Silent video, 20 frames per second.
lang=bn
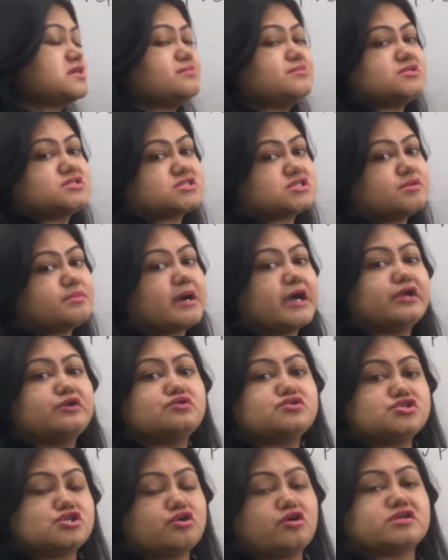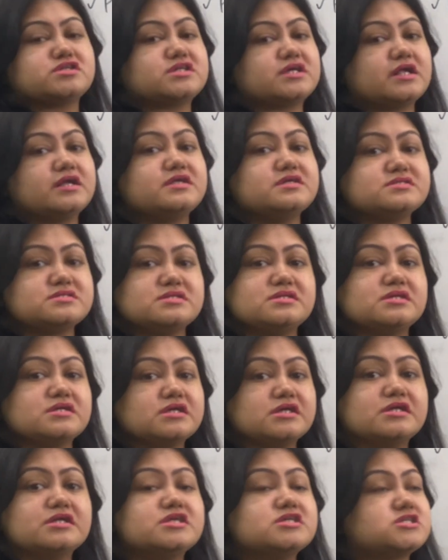কেমিস্ট্রি বায়োলজি লজিক্যাল রিজনিং
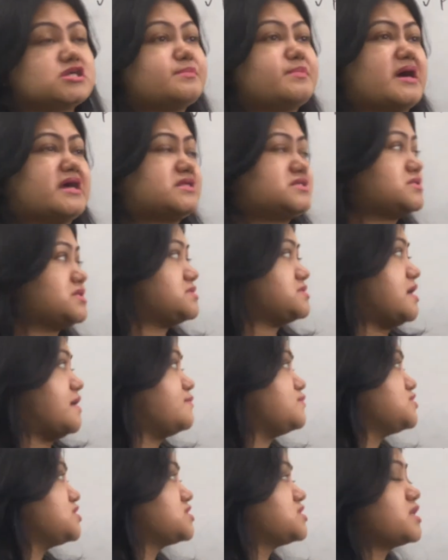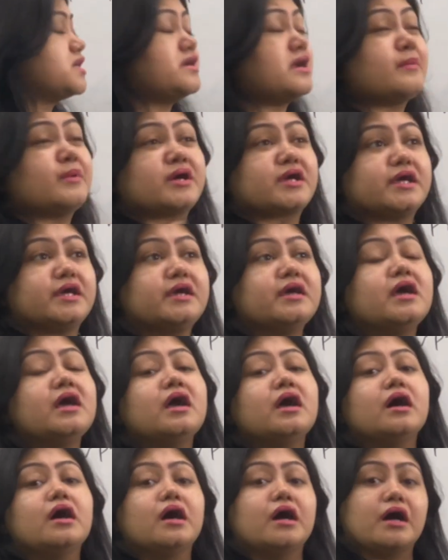ইংলিশ এই পাঁচটা সাবজেক্টকেই আমাকে
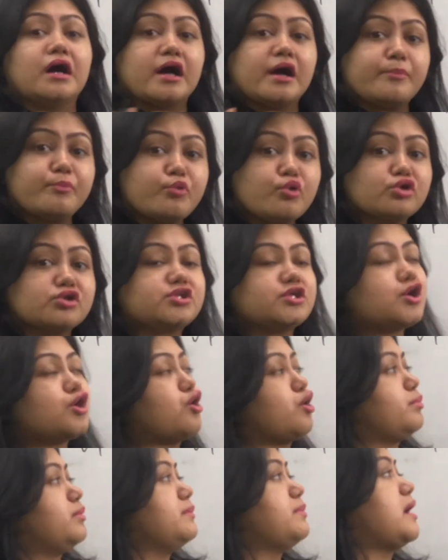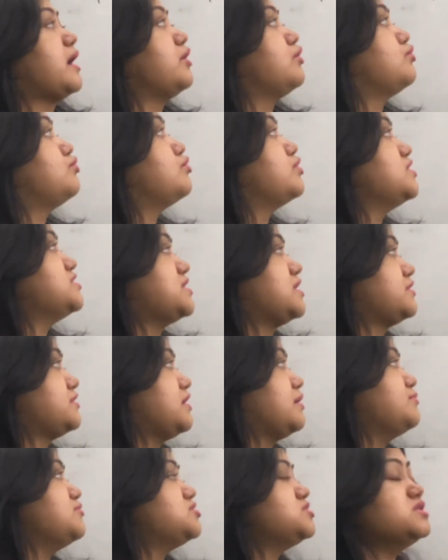পড়তে হবে ভালো করে যাতে
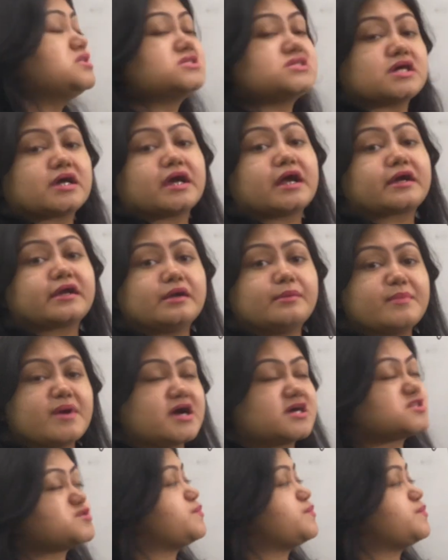আমি ঠিকঠাক একটা মার্কস